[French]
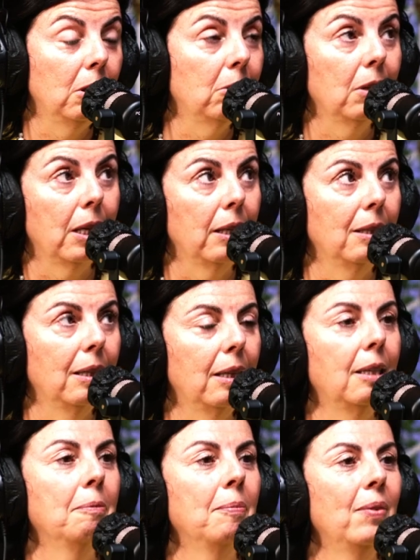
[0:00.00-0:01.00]
son caractère
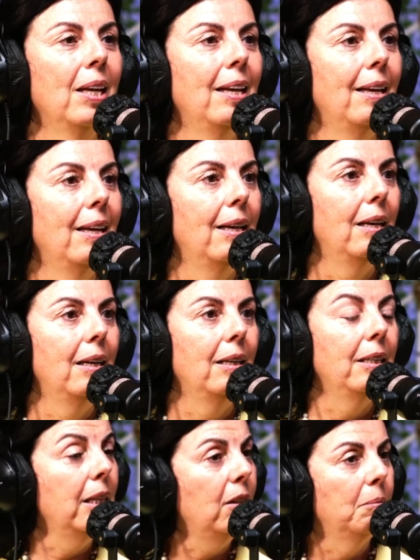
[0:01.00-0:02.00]

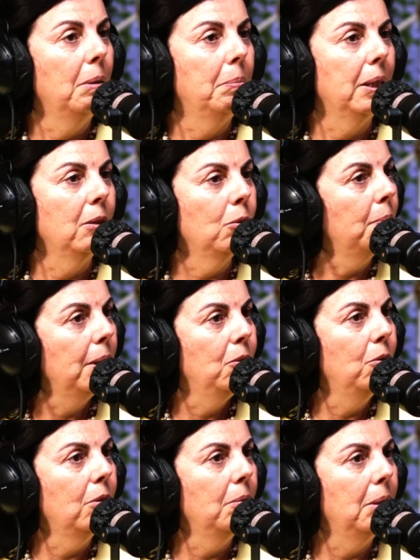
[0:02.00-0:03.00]
gai comme un pinson, pas
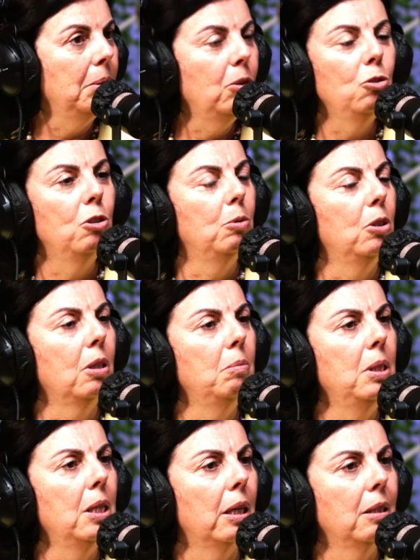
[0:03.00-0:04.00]
du tout comme d'habitude. Je c'est très
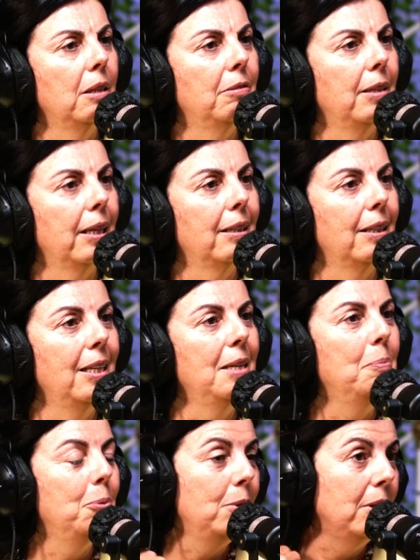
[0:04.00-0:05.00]
bizarre cette affaire.
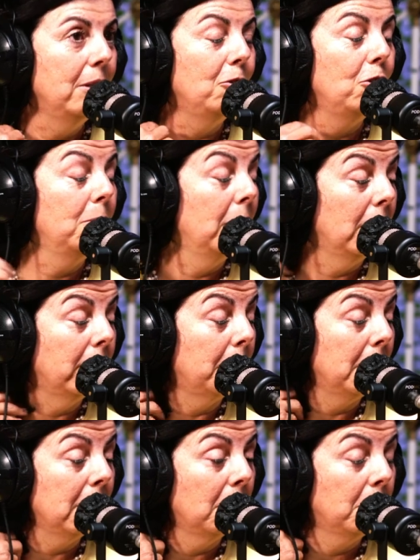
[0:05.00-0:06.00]
Et puis je dis, bah, t'as
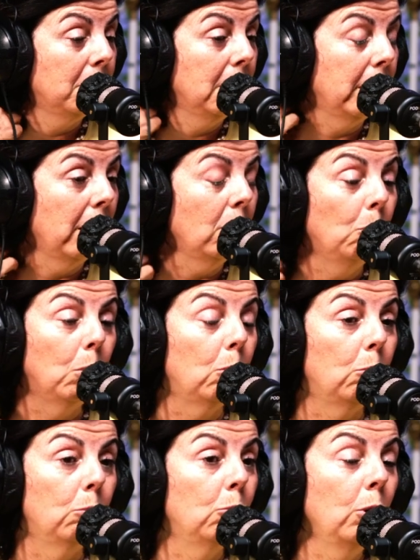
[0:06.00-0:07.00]
passé un beau week-end oh,
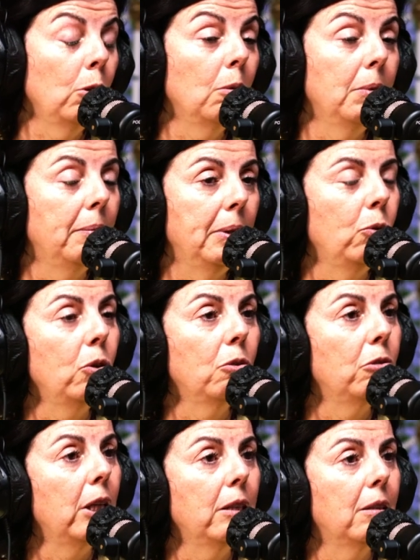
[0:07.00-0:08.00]
bah, comme d'habitude
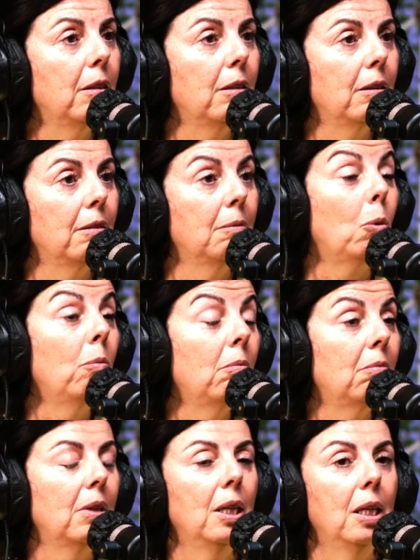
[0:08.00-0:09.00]
en fait. Euh, bon.
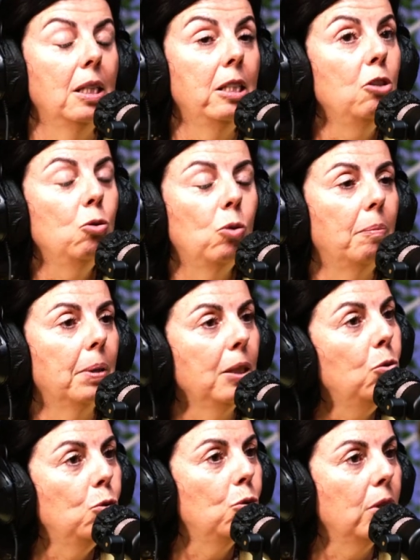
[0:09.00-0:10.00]
Dix jours
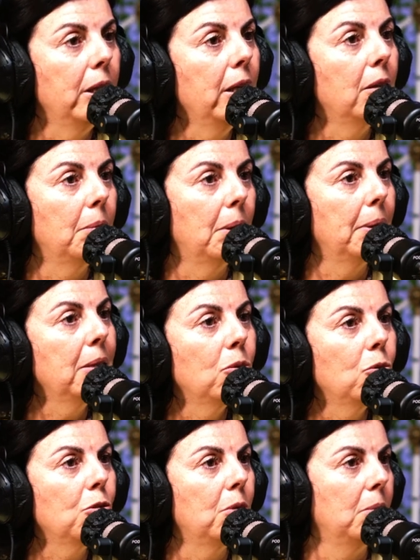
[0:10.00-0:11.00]
après, toujours gai comme un
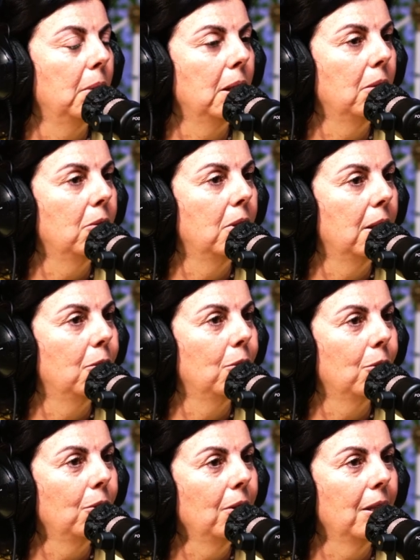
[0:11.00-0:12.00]
pinson. Je me dis, mais qu'est-ce que c'est que ce
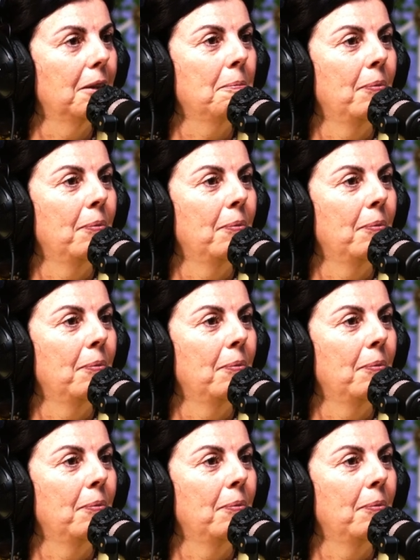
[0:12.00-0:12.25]
truc Je